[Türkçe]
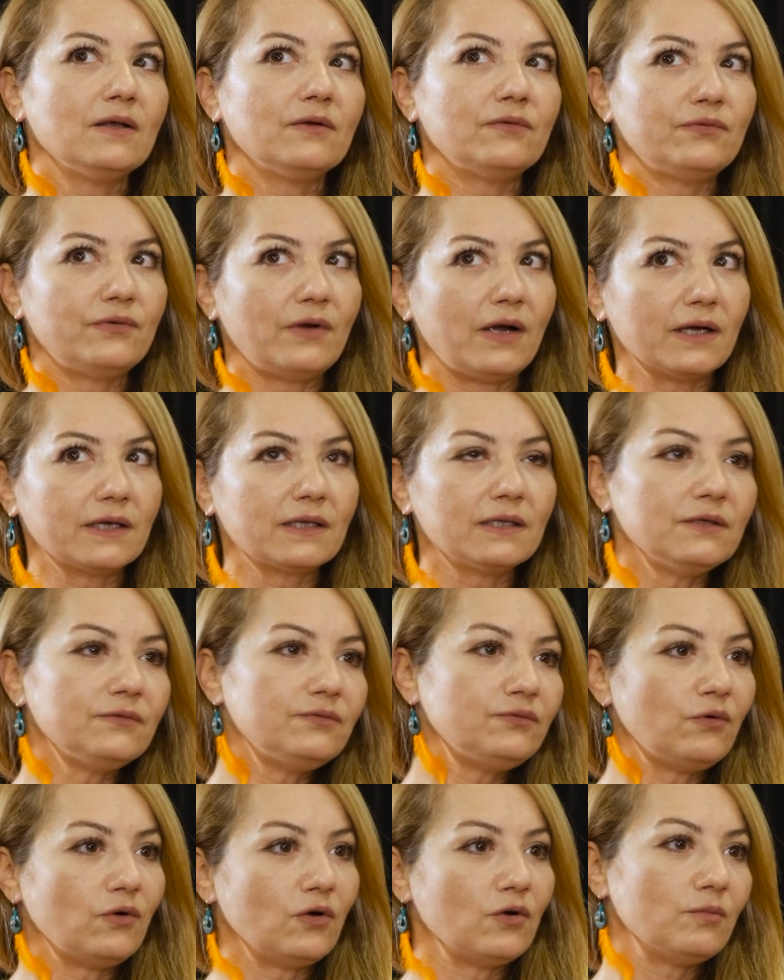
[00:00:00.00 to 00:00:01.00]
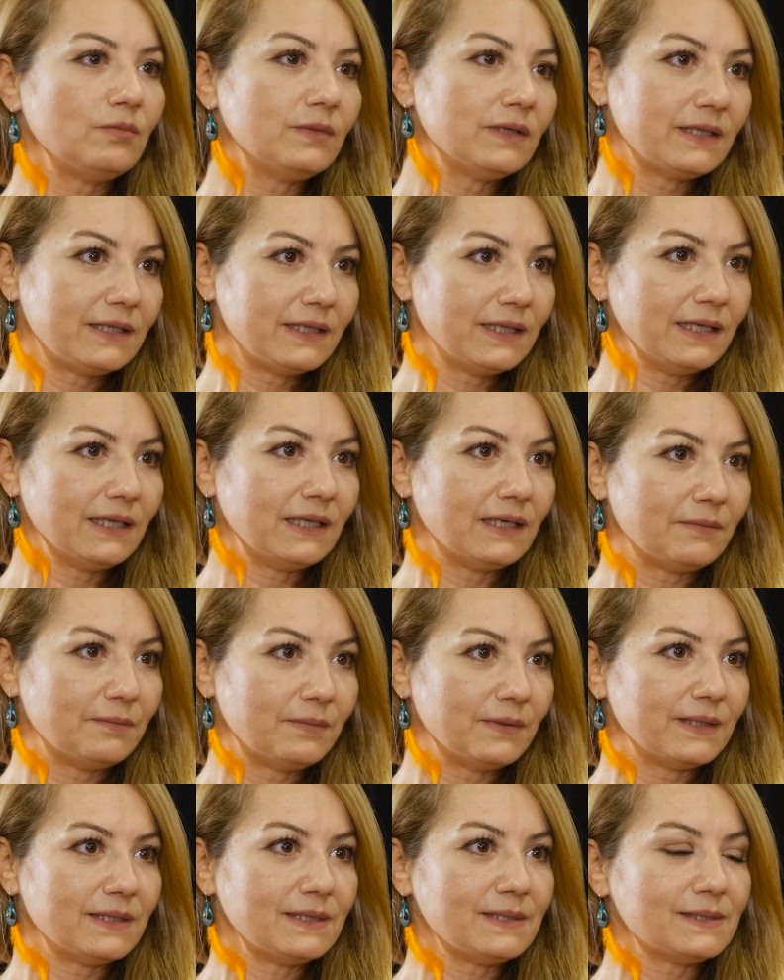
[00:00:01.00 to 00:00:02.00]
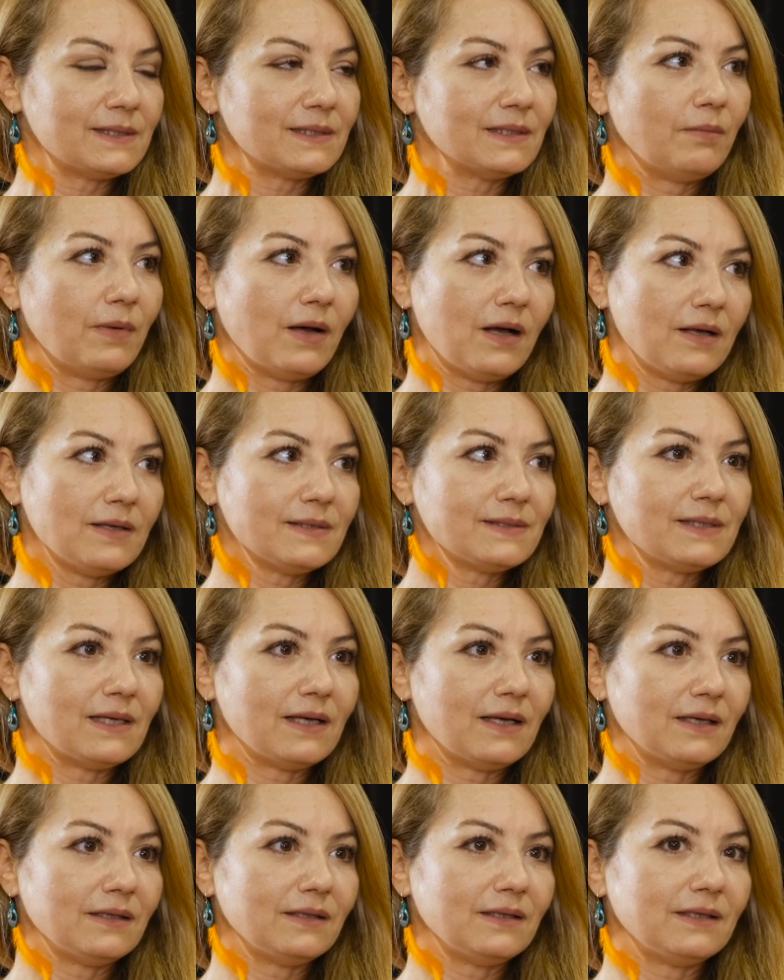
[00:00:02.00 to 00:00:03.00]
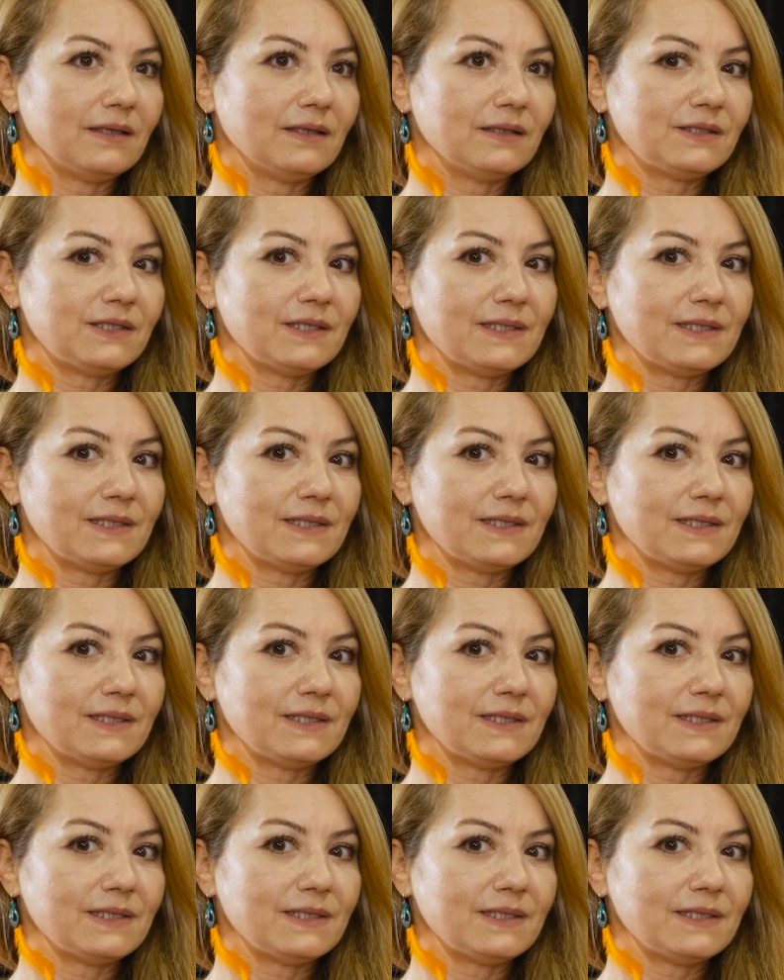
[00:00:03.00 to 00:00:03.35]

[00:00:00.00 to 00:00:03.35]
farklı formlarıyla biz bazen e,